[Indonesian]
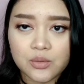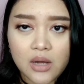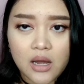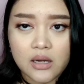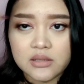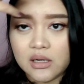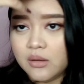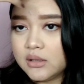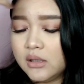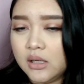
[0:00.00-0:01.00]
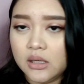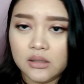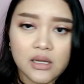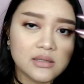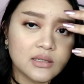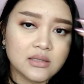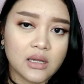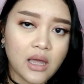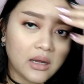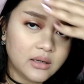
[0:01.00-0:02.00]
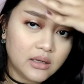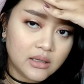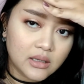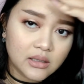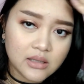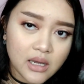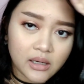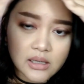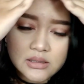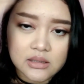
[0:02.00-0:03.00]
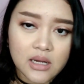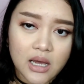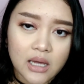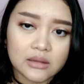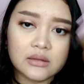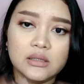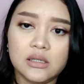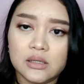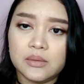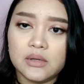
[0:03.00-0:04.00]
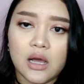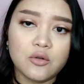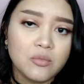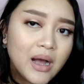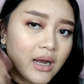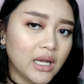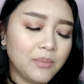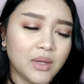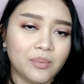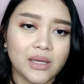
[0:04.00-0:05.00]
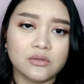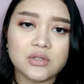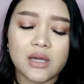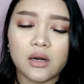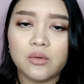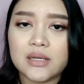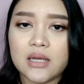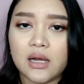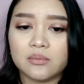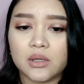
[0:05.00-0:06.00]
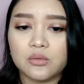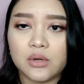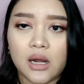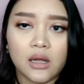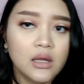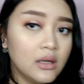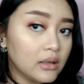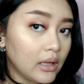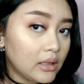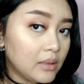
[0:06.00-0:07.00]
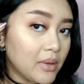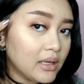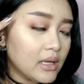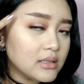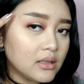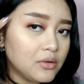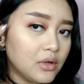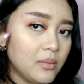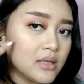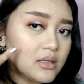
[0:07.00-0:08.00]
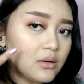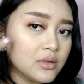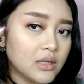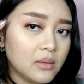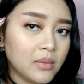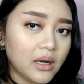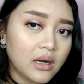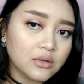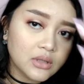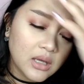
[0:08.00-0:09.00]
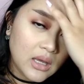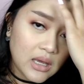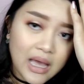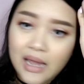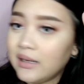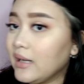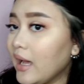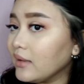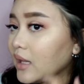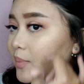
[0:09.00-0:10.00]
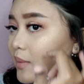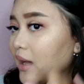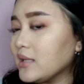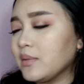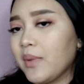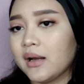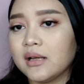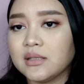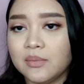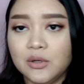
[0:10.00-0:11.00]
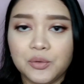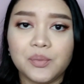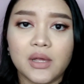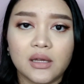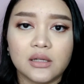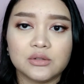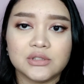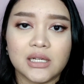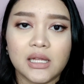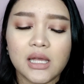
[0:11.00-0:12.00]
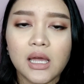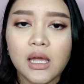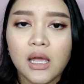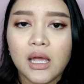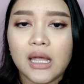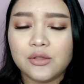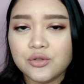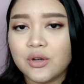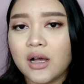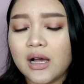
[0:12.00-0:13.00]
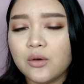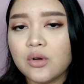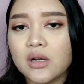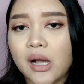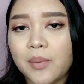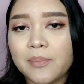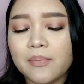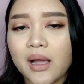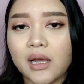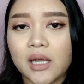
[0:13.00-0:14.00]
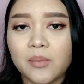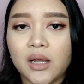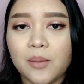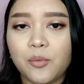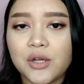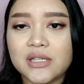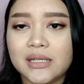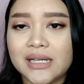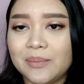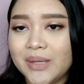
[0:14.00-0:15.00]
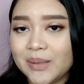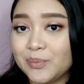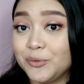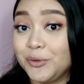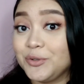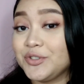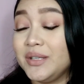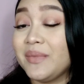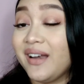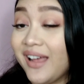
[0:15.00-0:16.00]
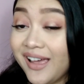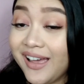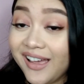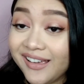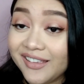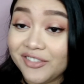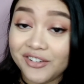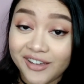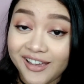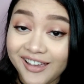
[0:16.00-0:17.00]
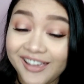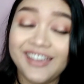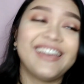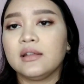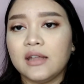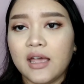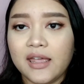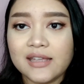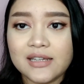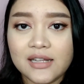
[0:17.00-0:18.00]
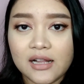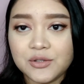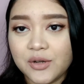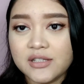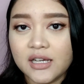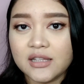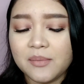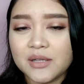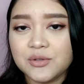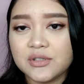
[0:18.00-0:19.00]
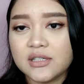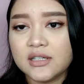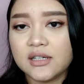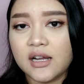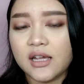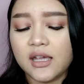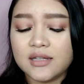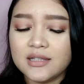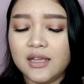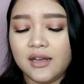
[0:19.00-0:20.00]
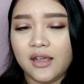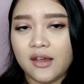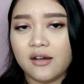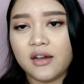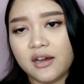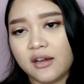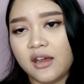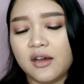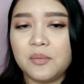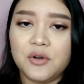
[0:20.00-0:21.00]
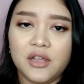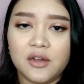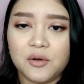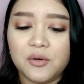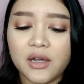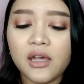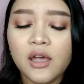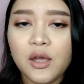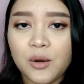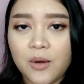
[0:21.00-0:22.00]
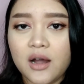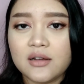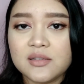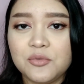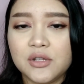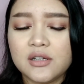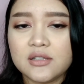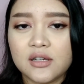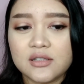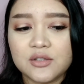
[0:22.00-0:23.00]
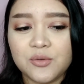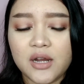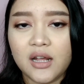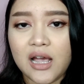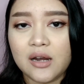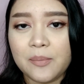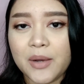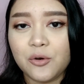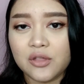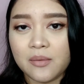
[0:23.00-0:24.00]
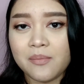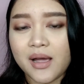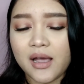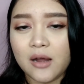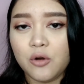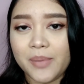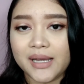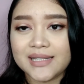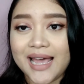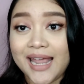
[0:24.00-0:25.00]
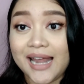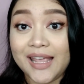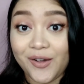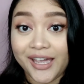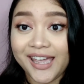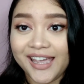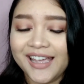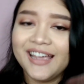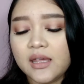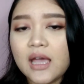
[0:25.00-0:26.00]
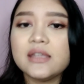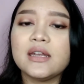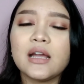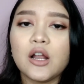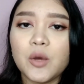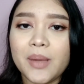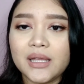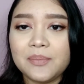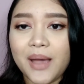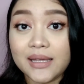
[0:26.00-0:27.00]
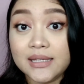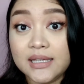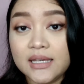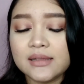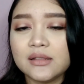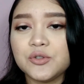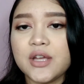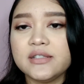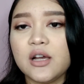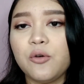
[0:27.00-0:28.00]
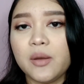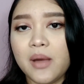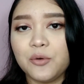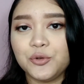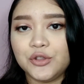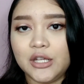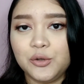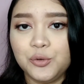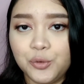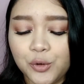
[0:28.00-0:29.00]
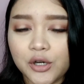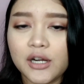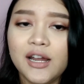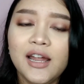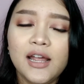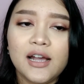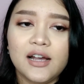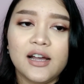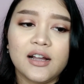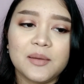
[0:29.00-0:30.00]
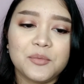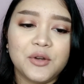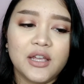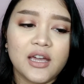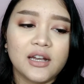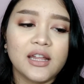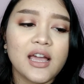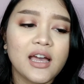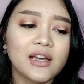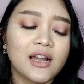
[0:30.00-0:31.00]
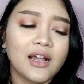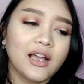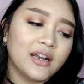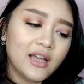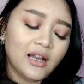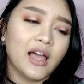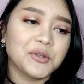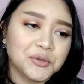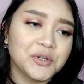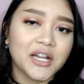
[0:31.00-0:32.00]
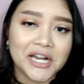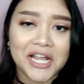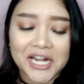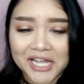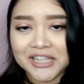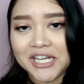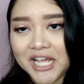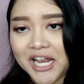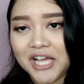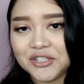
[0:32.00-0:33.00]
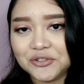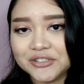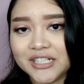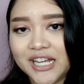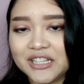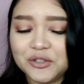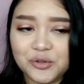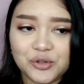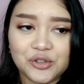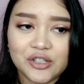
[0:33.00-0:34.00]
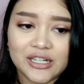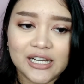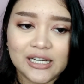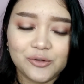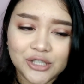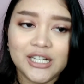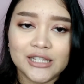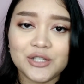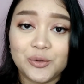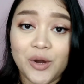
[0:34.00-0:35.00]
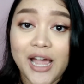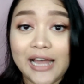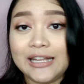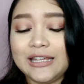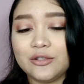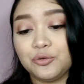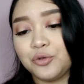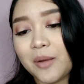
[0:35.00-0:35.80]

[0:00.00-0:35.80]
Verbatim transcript: suka ada jerawat gede-gede cystic acne di daerah jidat di dagu bahkan di pipi itu sekarang udah sangat berkurang kayak di bagian sini juga biasanya gue sering breakout ada tapi nggak separah sebelumnya gitu jadinya itu juga ngaruh ke apa pemakaian makeup gue jadi lebih mulus gimana gitu ya Ya, iya jadi langsung aja kita masuk ke rangkaian skincare, hair care, body care gue. Gue akan sebutin sesuai dengan apa urutan pemakaian gue pakai sehari-hari, oke? Okay? Ya, jadi kalau pagi-pagi tentu saja gue bangun tidur, uh, kemudian ya kadang-kadang langsung, kadang-kadang tidak langsung tergantung rutinitas gue hari itu.